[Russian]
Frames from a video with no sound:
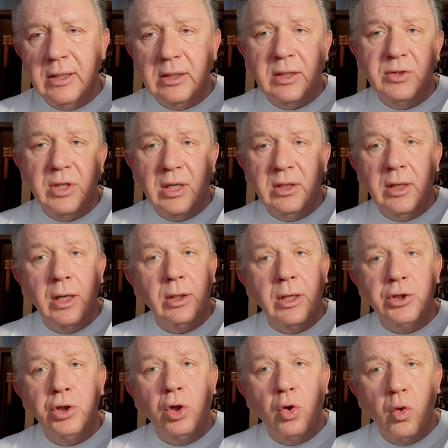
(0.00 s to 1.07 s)
Это вся одна и та
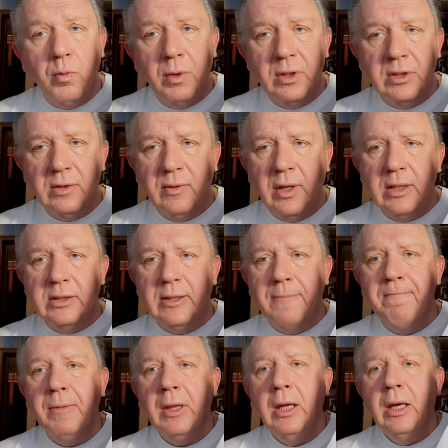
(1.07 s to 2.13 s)
же группа, называется
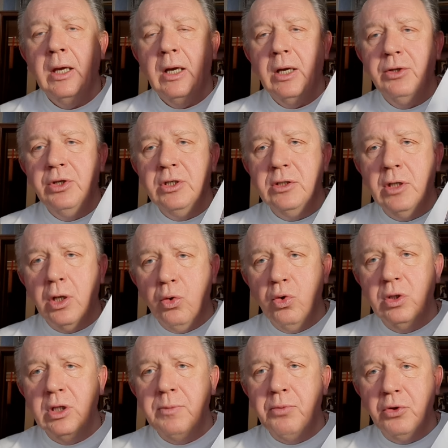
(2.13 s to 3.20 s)

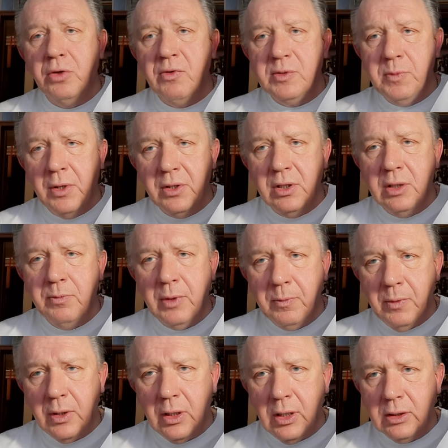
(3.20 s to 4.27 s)
нестероидный противовоспалительный
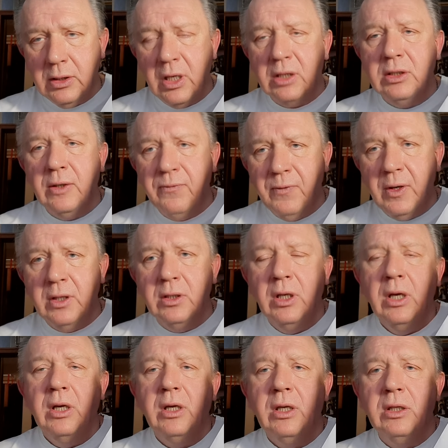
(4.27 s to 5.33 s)
препарат, ортофен,
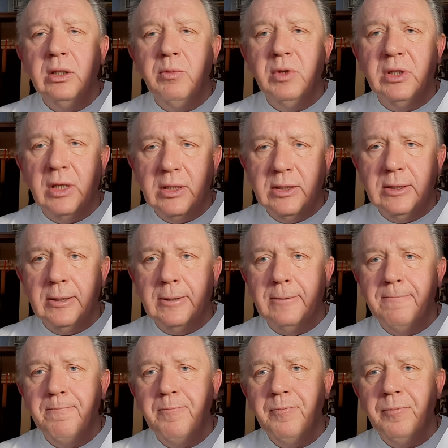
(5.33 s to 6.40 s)
индомитоцин.